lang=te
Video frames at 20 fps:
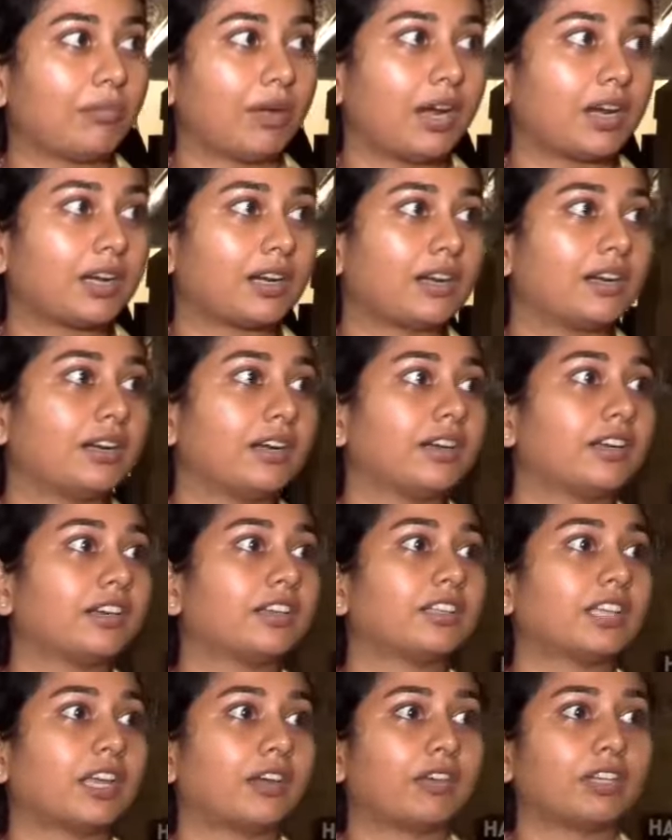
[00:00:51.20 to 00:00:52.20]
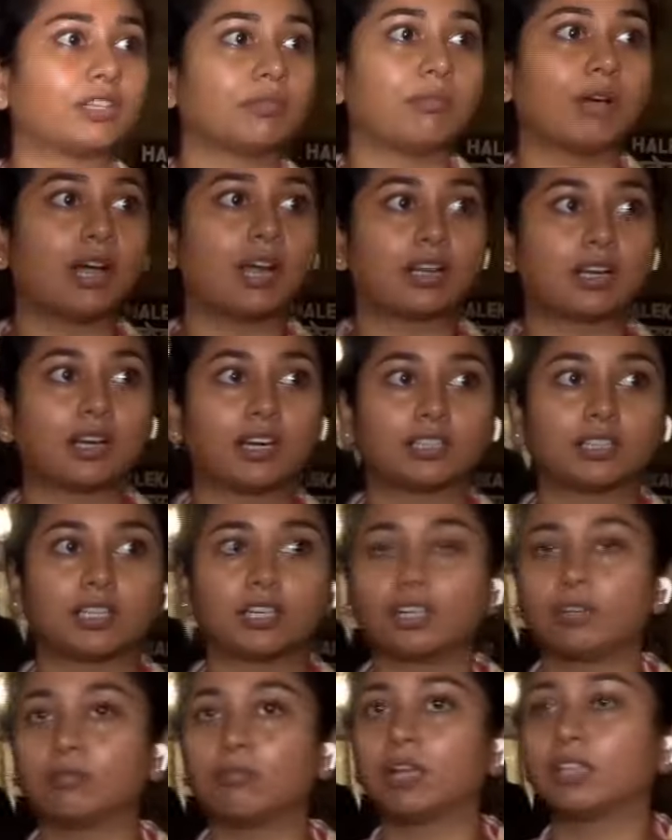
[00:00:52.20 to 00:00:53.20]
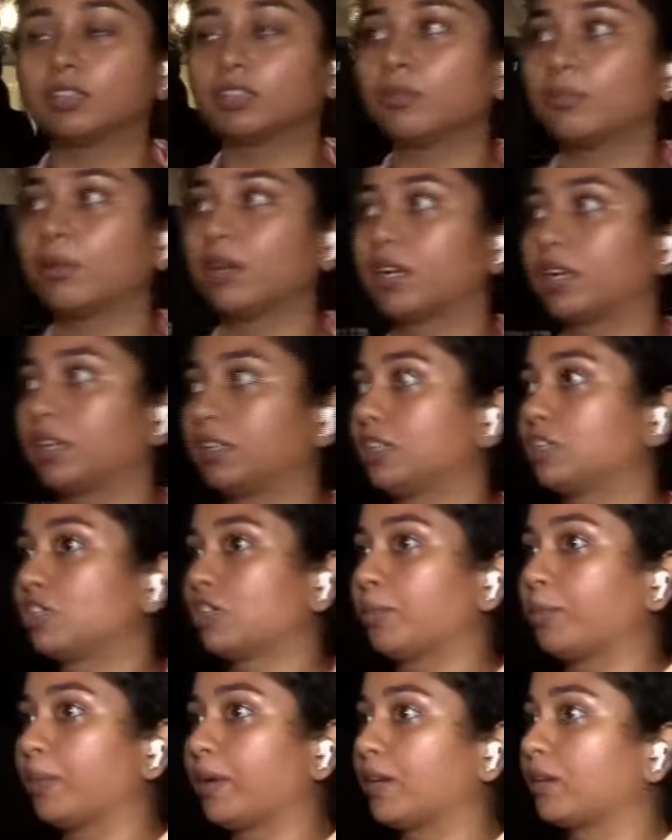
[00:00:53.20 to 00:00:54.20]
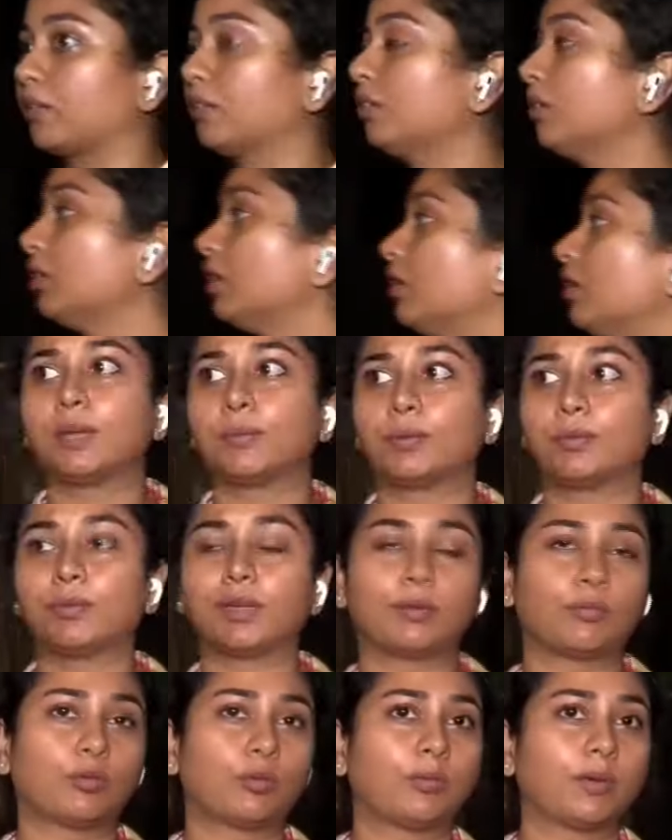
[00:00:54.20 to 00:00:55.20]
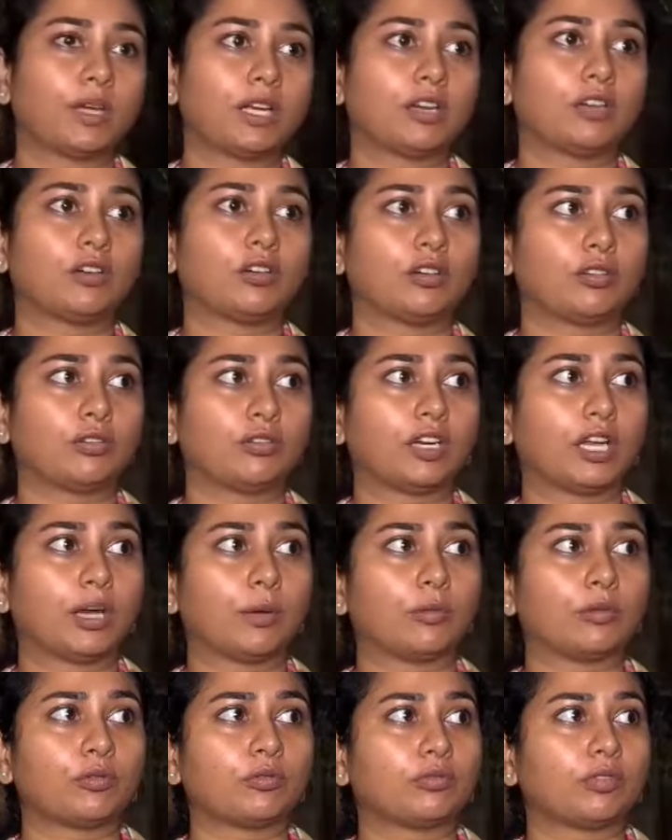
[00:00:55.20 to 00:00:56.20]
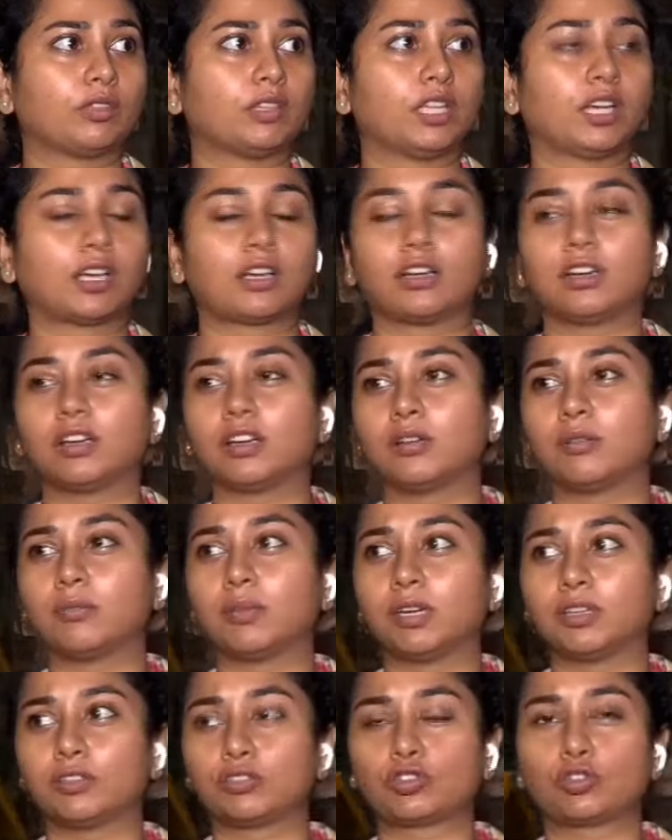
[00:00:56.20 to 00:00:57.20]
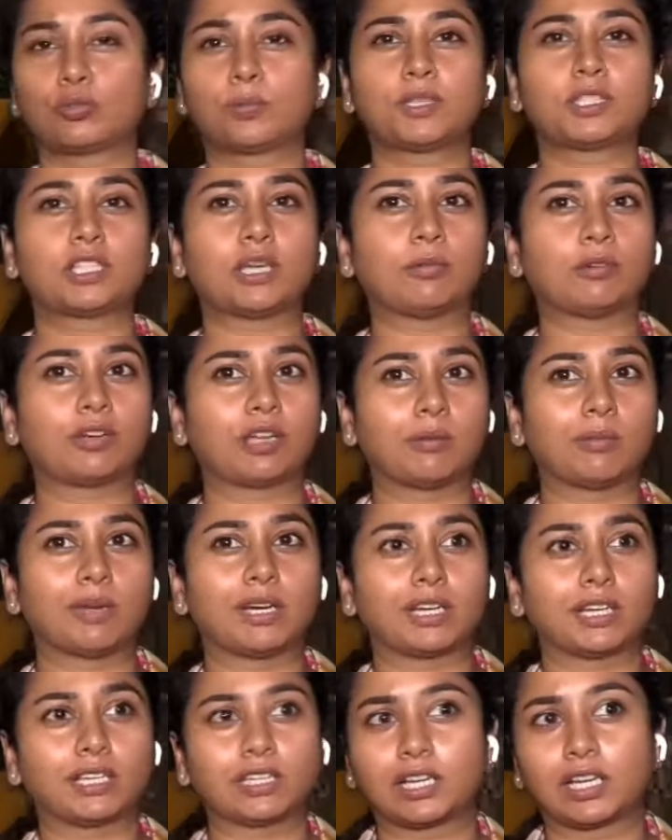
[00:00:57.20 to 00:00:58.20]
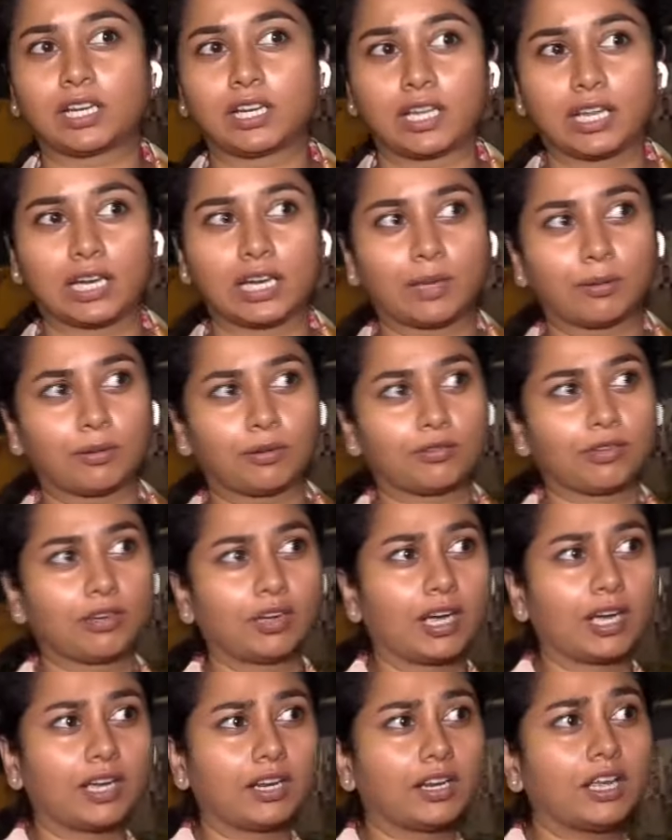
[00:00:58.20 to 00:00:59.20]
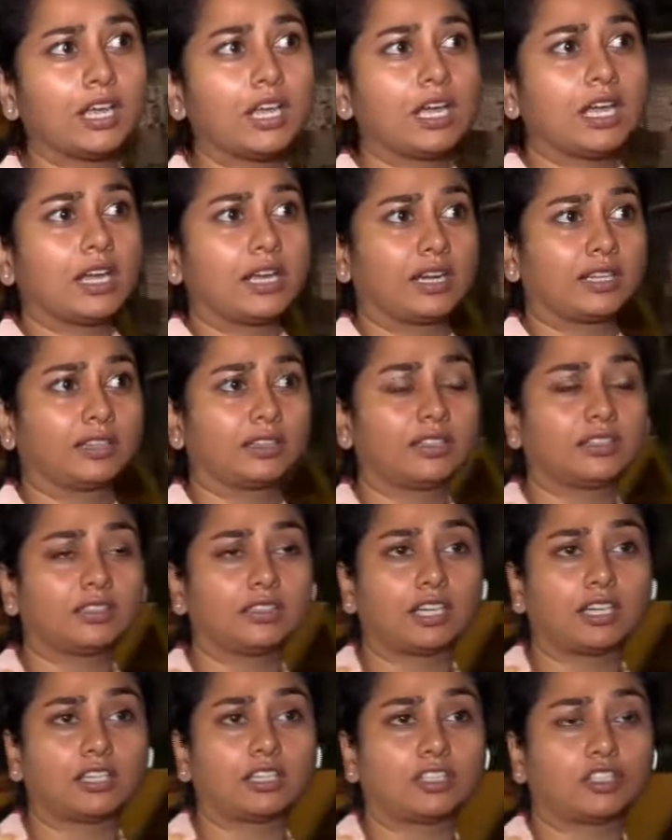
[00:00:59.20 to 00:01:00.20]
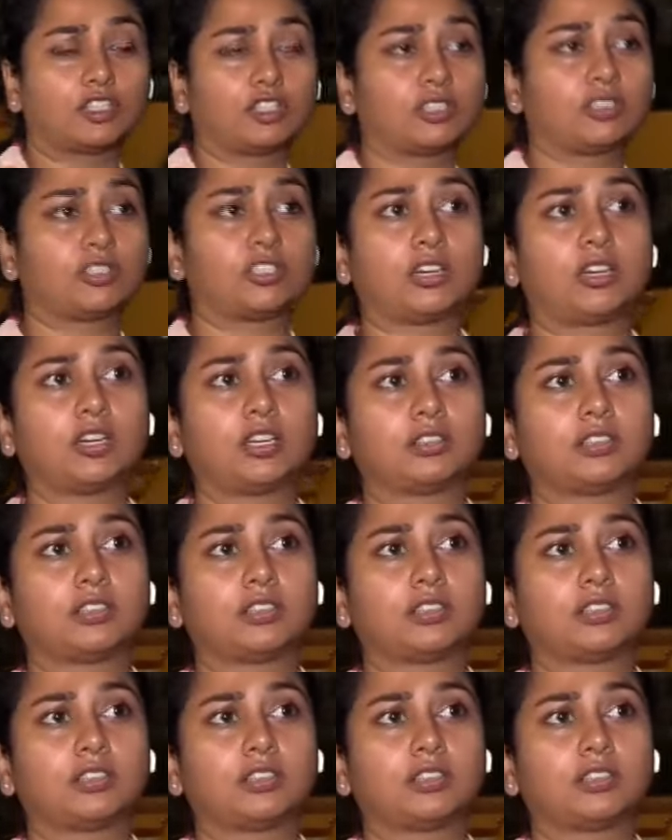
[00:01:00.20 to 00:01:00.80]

నేను మాట్లాడలేను తర్వాత మాట్లాడతానని మాత్రం మనకైతే చెప్పారు ఇప్పుడు మనం ముంబైలో ఉన్నాము ఇందాక మనం చూపించాము క్రిమేటర్ దగ్గరికి వెళ్ళాము రతన్ టాటాజీ శ్రీ